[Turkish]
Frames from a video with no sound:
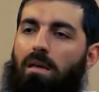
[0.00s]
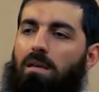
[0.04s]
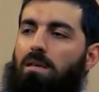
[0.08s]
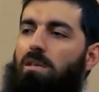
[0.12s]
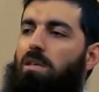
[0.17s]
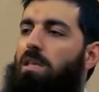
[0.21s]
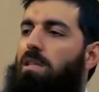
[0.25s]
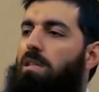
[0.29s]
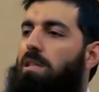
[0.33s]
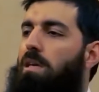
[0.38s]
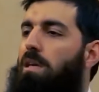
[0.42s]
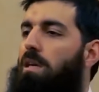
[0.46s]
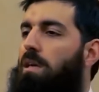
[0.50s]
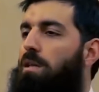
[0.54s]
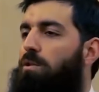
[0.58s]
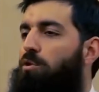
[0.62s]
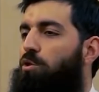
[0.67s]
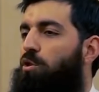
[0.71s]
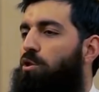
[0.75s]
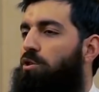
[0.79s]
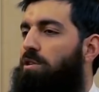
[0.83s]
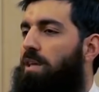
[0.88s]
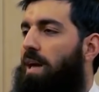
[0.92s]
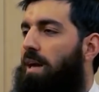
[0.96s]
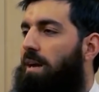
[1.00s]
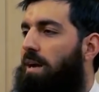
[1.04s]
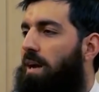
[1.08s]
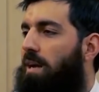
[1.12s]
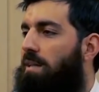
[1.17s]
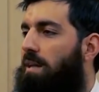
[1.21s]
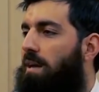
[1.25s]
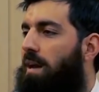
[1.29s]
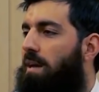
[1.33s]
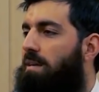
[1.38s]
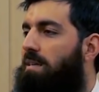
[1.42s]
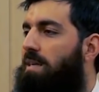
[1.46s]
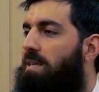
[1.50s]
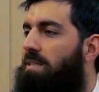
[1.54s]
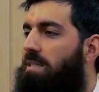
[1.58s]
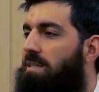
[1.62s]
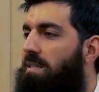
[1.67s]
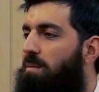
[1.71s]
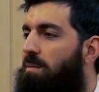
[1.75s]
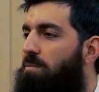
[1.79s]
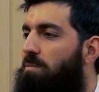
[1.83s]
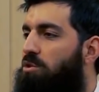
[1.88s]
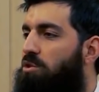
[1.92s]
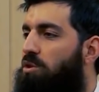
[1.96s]
Gitti diyor tekrardan annesi
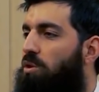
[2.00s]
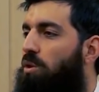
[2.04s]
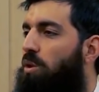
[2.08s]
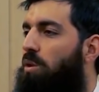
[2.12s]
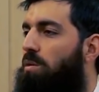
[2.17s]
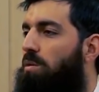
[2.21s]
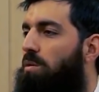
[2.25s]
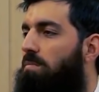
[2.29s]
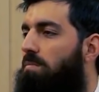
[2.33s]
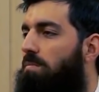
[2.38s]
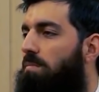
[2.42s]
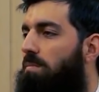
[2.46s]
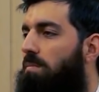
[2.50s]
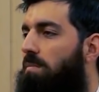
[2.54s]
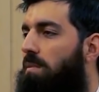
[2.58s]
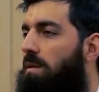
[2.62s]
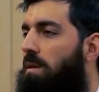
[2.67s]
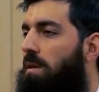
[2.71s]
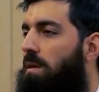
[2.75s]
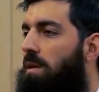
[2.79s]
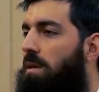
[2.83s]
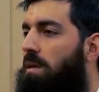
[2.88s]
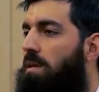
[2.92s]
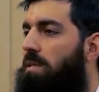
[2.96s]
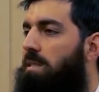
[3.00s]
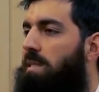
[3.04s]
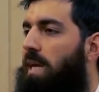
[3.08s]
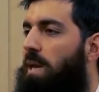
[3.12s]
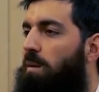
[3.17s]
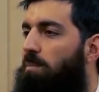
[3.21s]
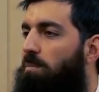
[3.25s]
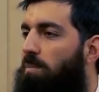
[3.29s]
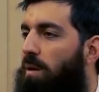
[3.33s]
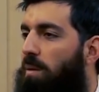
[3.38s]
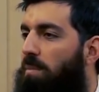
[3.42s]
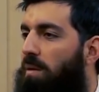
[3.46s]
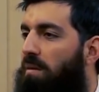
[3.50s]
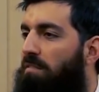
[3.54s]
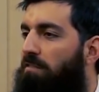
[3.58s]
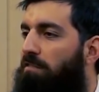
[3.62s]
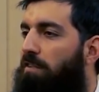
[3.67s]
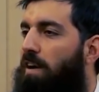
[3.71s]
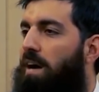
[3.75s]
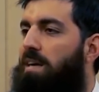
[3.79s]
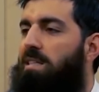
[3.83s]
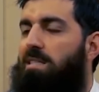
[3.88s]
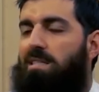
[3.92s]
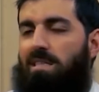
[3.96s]
demiş ki oğlum senin baban
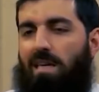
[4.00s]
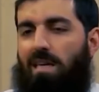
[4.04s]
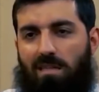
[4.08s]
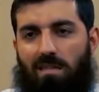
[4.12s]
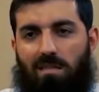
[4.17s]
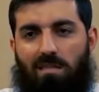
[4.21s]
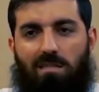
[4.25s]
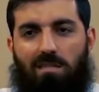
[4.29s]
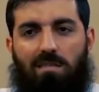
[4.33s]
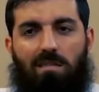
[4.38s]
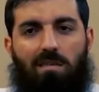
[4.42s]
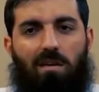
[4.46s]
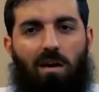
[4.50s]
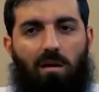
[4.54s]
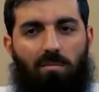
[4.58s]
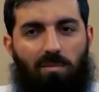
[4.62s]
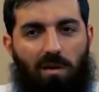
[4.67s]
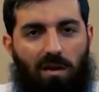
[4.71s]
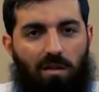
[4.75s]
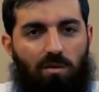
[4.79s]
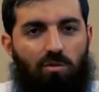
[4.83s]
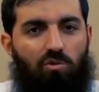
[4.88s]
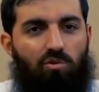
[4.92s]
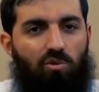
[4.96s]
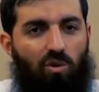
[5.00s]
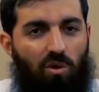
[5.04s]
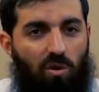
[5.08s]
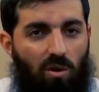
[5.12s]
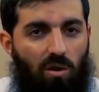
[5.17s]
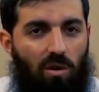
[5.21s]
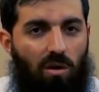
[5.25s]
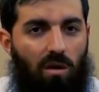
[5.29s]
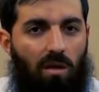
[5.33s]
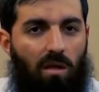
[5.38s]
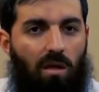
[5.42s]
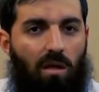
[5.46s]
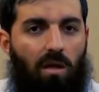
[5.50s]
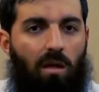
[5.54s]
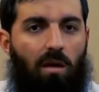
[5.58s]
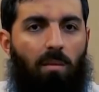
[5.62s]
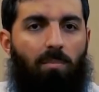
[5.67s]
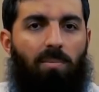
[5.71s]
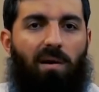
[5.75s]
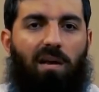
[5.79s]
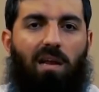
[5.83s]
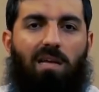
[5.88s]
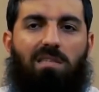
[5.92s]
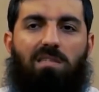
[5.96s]
faiz yerdi sizin haberiniz yok.
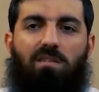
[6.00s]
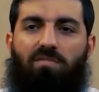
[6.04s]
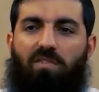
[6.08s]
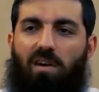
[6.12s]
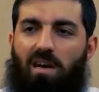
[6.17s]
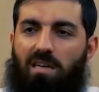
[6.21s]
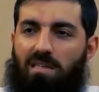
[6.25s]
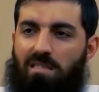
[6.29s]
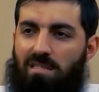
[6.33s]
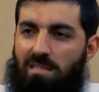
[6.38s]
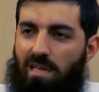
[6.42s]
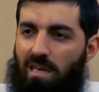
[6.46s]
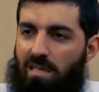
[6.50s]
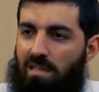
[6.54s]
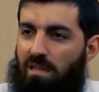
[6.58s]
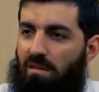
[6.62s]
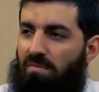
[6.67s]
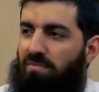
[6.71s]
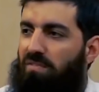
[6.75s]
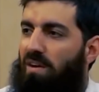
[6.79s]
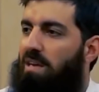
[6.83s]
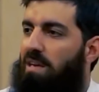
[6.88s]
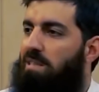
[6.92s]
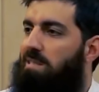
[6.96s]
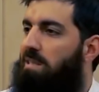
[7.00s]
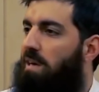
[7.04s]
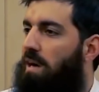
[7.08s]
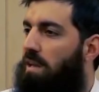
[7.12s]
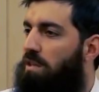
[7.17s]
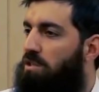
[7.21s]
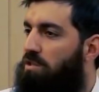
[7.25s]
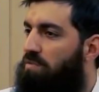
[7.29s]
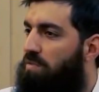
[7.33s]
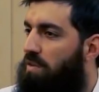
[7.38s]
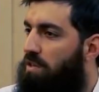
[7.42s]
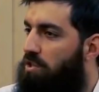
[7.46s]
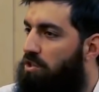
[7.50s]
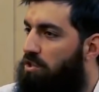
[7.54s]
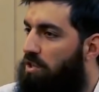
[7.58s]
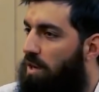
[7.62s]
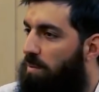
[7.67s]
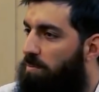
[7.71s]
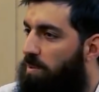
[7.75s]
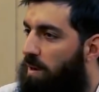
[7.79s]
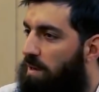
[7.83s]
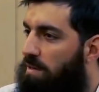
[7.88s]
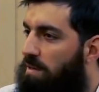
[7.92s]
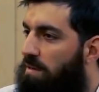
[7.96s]
Parası faizdeydi, faizli alışveriş
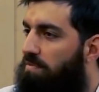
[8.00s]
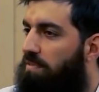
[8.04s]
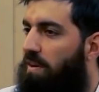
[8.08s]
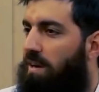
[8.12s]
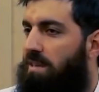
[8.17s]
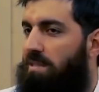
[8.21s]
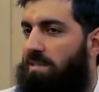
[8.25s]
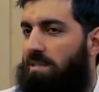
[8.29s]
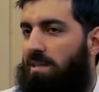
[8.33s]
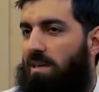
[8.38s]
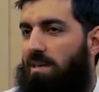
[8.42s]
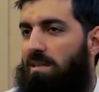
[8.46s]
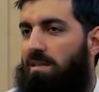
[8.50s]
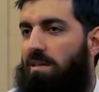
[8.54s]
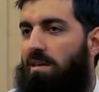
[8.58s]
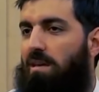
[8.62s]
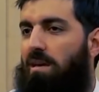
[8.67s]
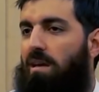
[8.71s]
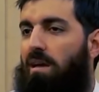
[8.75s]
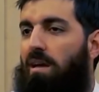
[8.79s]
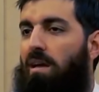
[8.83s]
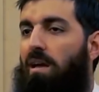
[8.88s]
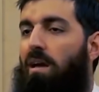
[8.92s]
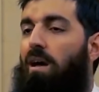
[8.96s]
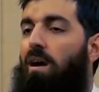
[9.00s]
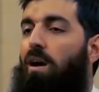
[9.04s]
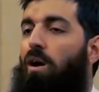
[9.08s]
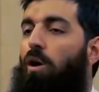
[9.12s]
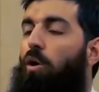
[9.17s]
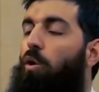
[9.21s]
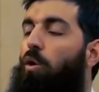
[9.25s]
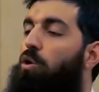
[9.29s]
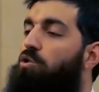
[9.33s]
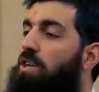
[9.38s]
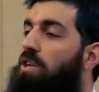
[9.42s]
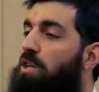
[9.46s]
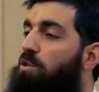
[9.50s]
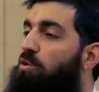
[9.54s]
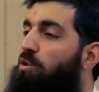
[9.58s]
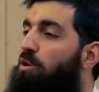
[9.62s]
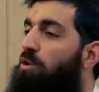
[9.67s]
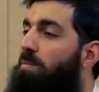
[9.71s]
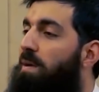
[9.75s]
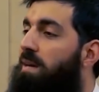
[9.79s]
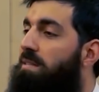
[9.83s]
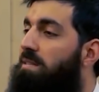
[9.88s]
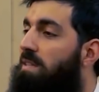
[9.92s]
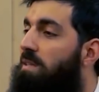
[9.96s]
yapardı, faiz yerdi. Hoca diyor
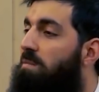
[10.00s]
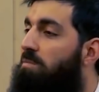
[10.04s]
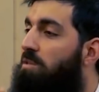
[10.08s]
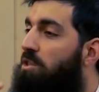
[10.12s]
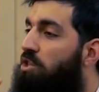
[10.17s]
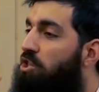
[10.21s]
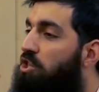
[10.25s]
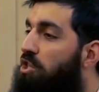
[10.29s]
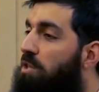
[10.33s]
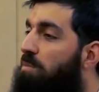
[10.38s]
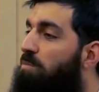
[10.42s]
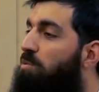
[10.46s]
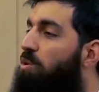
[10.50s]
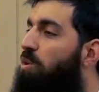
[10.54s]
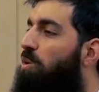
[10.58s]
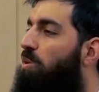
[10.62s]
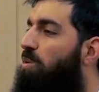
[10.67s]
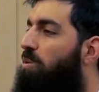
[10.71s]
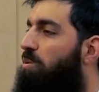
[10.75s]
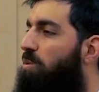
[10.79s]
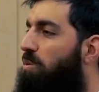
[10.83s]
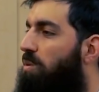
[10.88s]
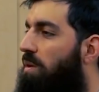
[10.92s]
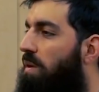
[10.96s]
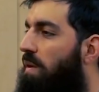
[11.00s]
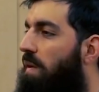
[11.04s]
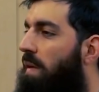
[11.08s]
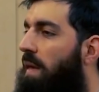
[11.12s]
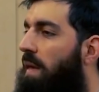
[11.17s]
ben dedim ki şimdi oldu.